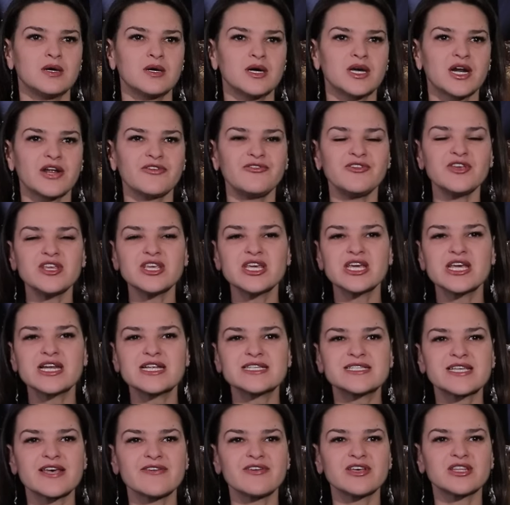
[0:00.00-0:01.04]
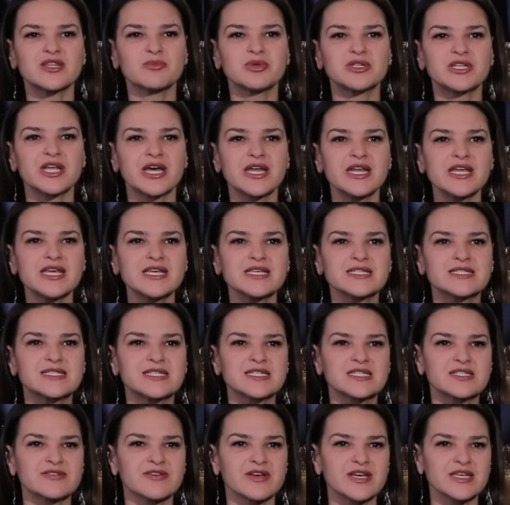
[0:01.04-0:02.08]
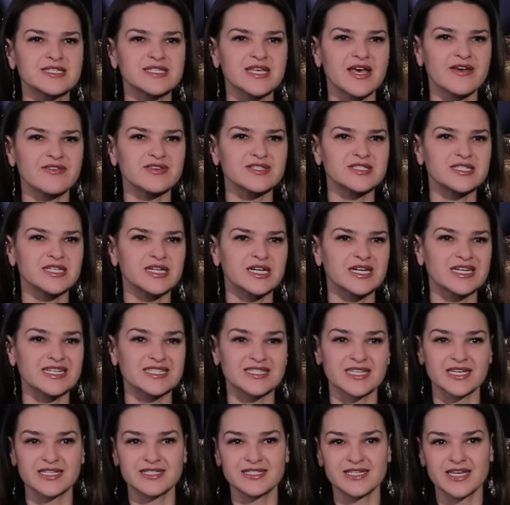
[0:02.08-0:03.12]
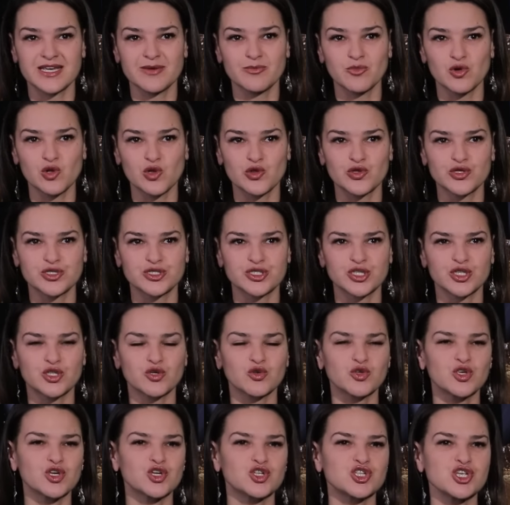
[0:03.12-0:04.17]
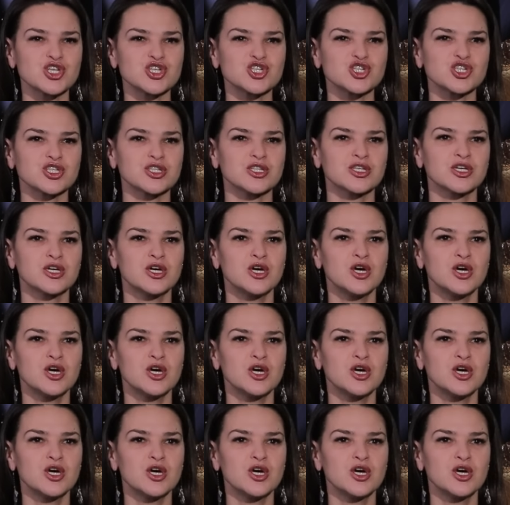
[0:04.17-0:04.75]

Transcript: Графиня Елизавета Батарея из-за своей зависти к красоте и молодости других женщин